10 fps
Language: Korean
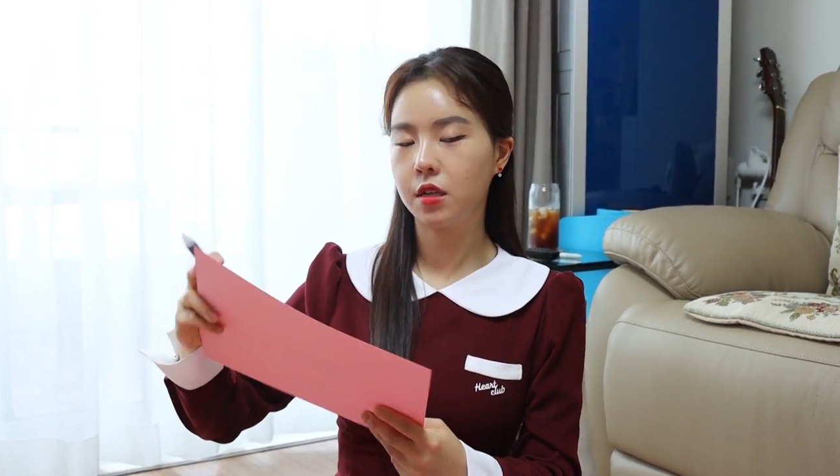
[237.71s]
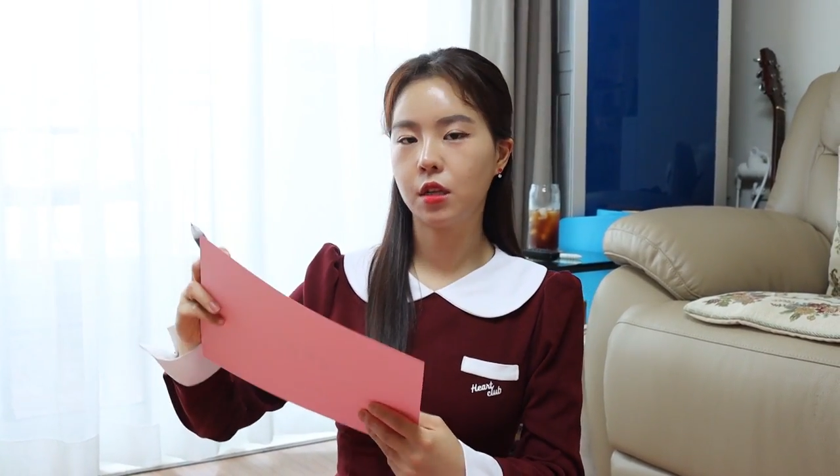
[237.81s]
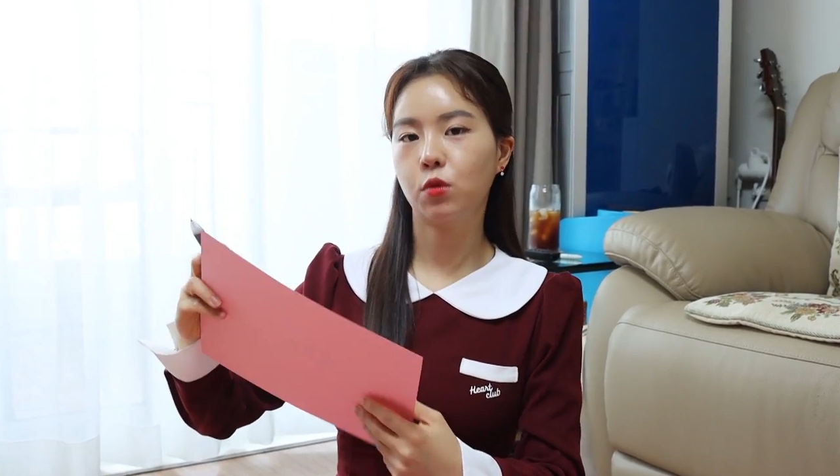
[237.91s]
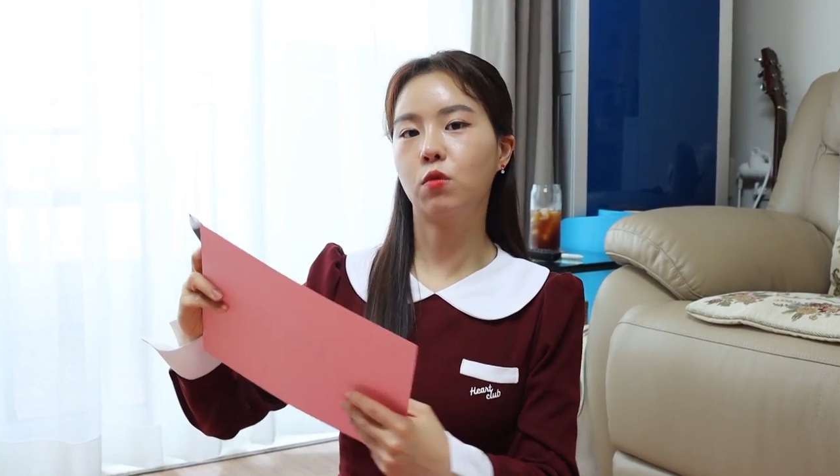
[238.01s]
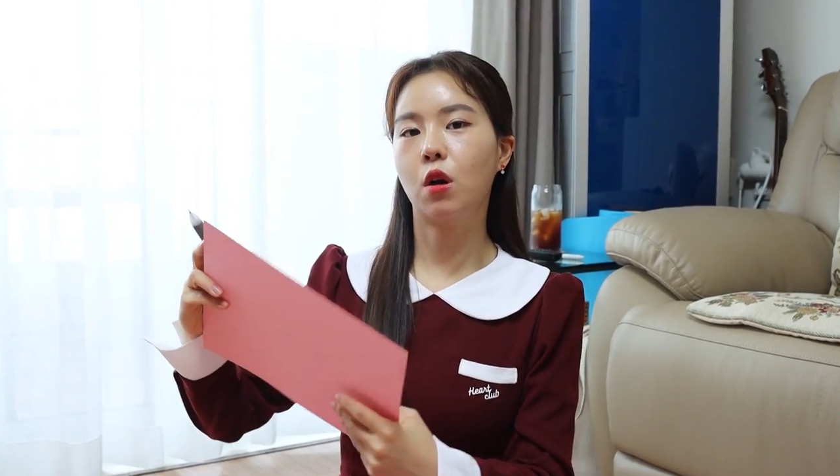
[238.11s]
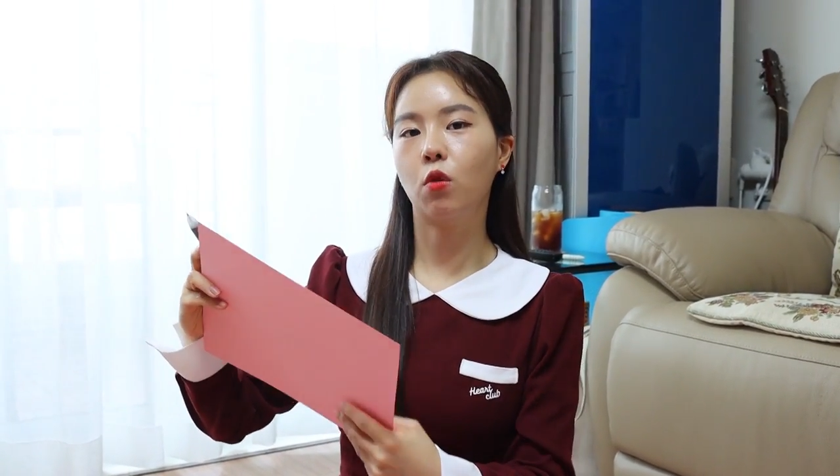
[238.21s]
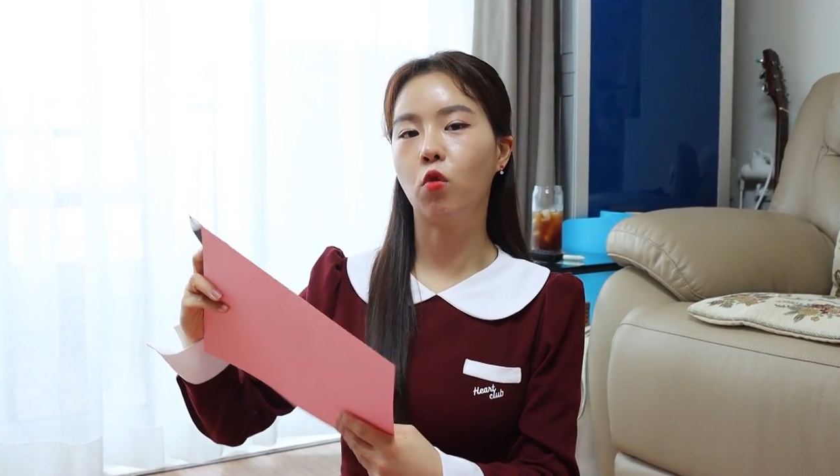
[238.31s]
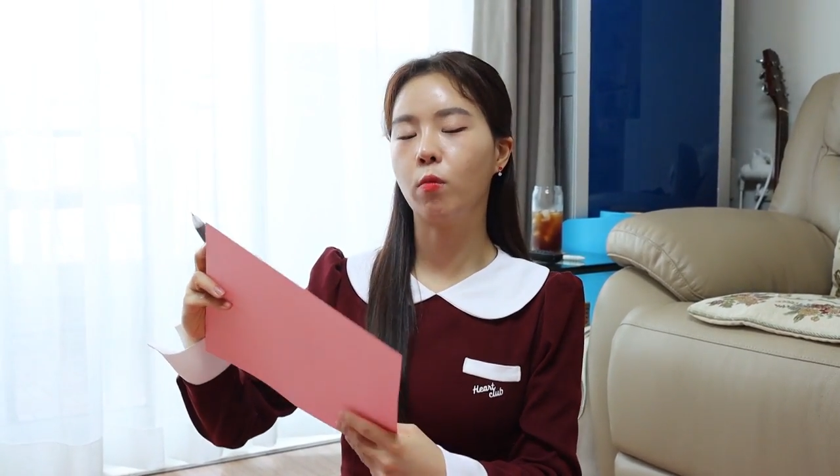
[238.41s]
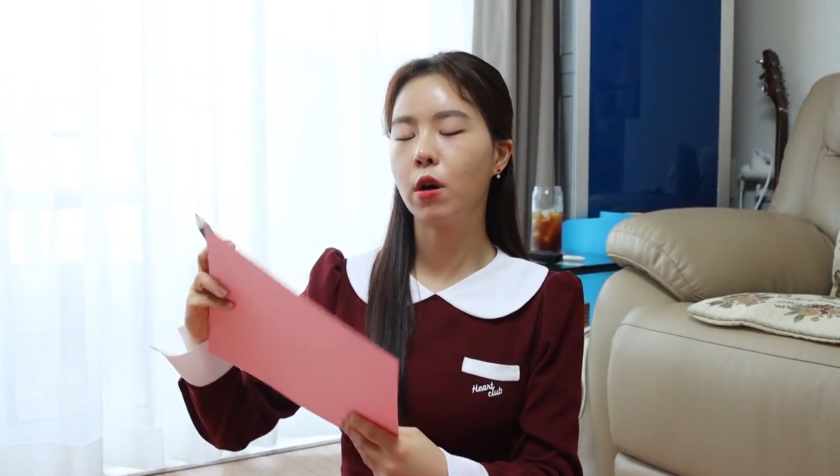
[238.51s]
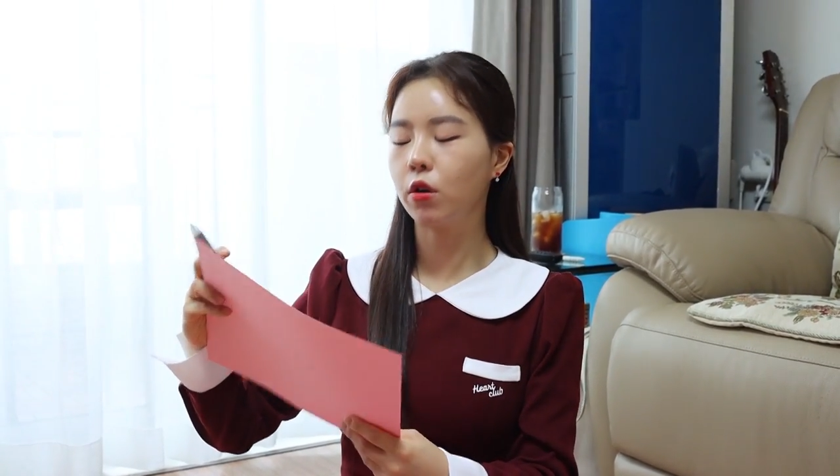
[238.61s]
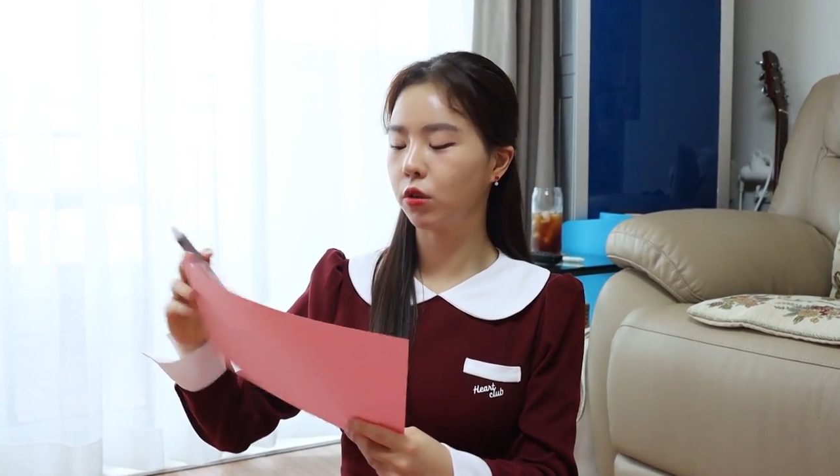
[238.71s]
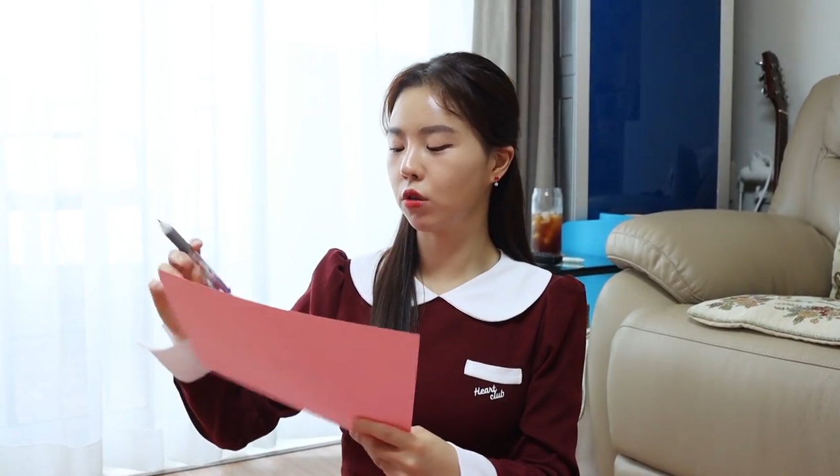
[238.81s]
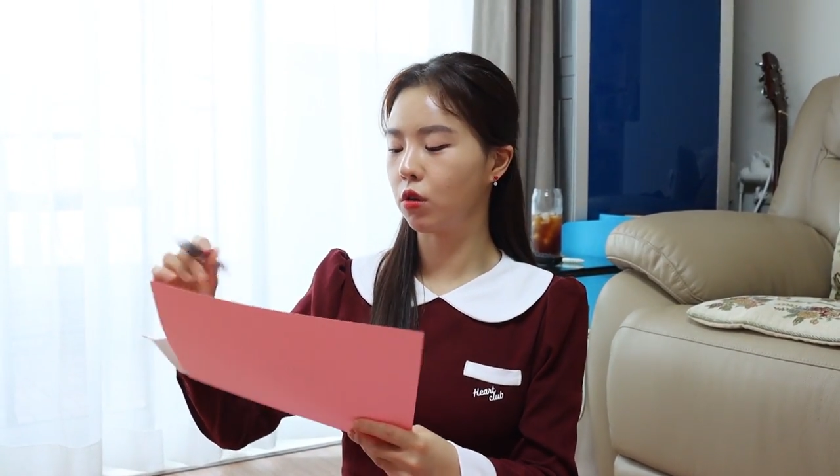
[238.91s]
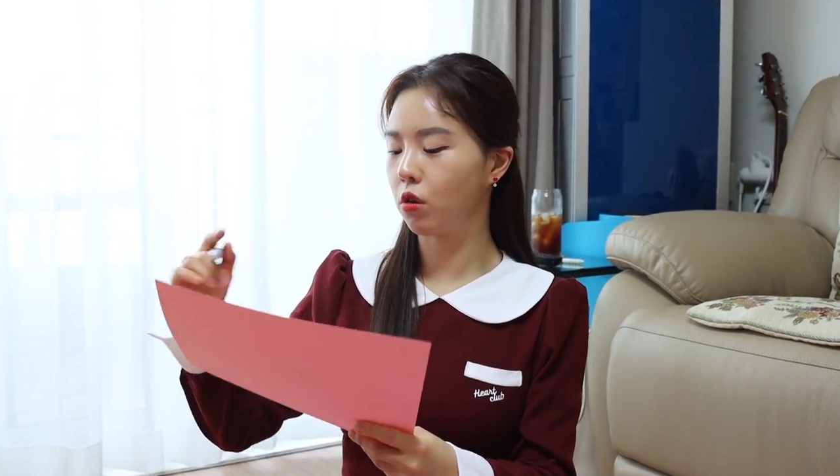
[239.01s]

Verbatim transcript: 한 해 동안 고마웠던